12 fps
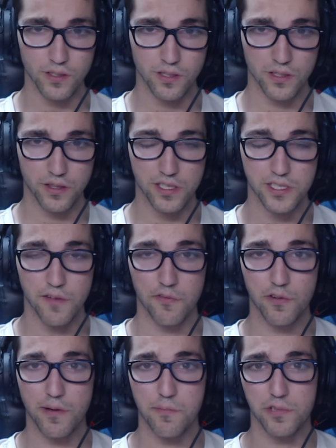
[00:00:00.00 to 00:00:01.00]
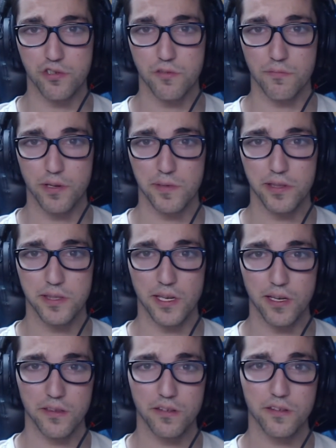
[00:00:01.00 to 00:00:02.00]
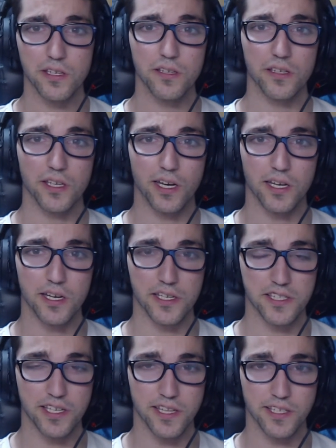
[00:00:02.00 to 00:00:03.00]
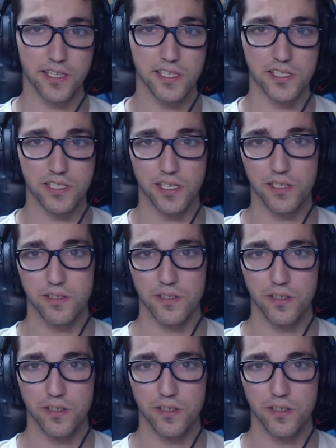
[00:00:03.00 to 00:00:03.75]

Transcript: De esta forma puedes complementarte y ganar estrategias que